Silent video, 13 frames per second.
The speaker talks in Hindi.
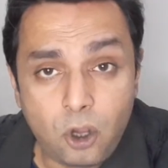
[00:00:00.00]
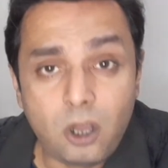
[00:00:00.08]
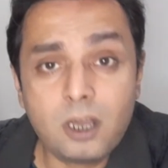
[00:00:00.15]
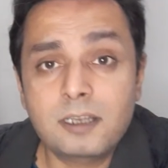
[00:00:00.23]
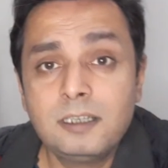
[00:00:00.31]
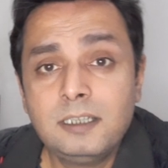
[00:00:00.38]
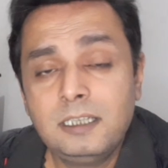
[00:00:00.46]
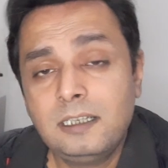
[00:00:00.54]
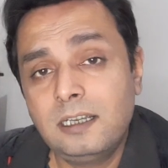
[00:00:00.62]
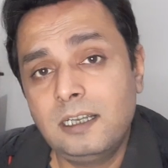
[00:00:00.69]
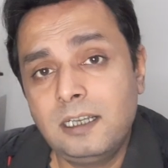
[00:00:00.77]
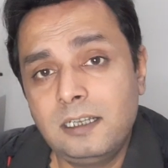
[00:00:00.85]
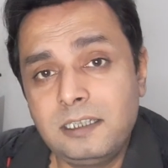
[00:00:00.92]
और
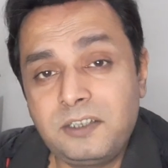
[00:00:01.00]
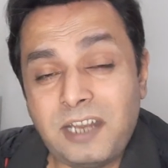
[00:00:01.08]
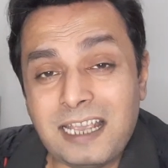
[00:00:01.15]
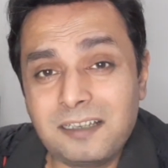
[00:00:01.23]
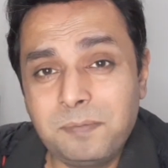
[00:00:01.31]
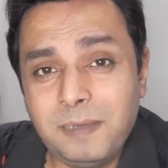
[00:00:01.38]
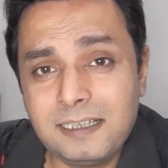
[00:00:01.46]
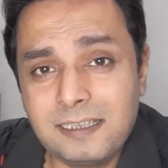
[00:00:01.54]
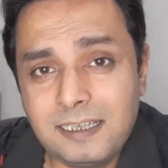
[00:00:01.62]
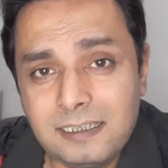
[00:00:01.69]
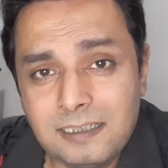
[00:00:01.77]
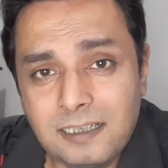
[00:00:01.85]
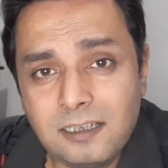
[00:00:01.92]
टेस्ट मैच
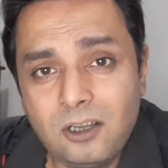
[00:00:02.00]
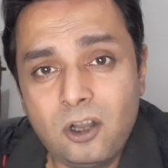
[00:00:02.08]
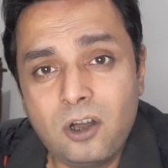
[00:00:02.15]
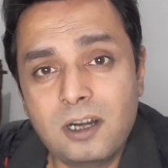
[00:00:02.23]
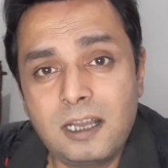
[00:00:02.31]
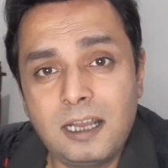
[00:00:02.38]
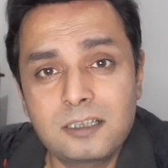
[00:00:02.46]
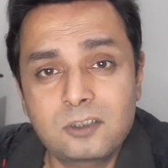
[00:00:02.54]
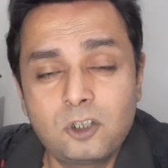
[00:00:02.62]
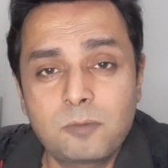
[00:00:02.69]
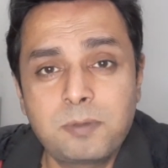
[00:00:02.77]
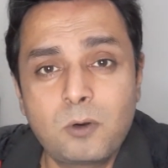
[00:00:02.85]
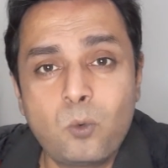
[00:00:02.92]
के अंदर और ख़ास
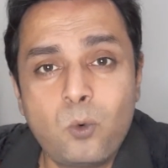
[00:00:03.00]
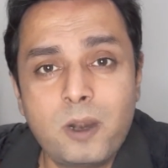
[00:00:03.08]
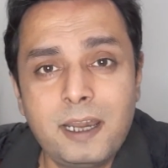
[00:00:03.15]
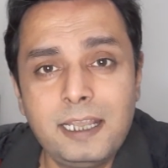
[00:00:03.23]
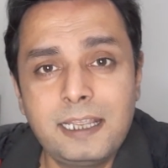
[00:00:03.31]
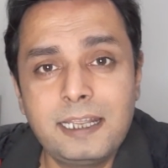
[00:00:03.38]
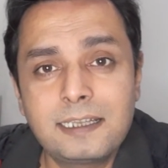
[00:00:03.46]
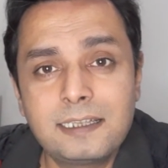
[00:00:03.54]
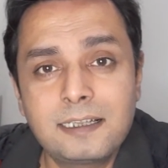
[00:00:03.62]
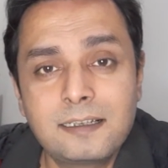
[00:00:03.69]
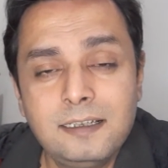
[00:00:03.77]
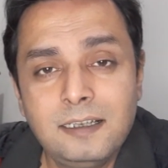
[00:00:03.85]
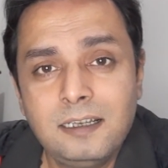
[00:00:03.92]
तौर पर वनडे के
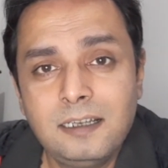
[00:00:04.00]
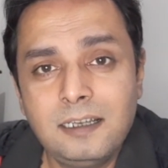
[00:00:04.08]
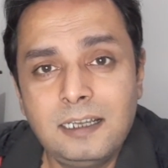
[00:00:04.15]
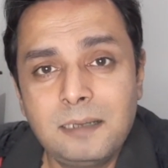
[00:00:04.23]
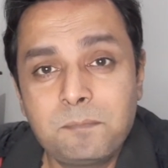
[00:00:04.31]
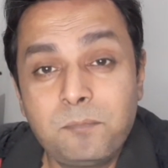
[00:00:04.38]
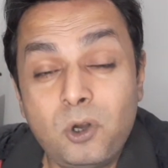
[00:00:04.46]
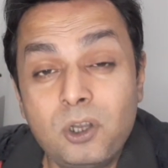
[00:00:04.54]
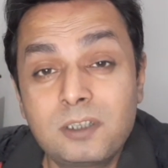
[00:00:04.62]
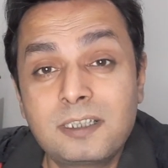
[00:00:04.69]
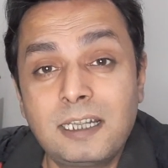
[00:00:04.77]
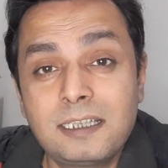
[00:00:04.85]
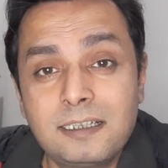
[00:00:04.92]
अंदर
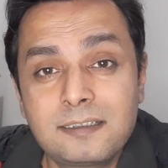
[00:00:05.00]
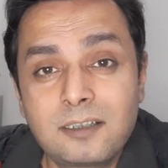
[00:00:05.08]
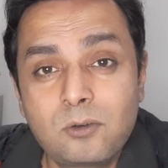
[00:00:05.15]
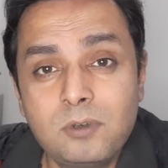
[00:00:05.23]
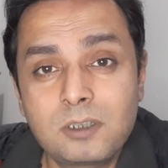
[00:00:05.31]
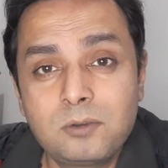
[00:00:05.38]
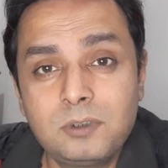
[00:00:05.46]
बहुत ज़्यादा ज़रूरत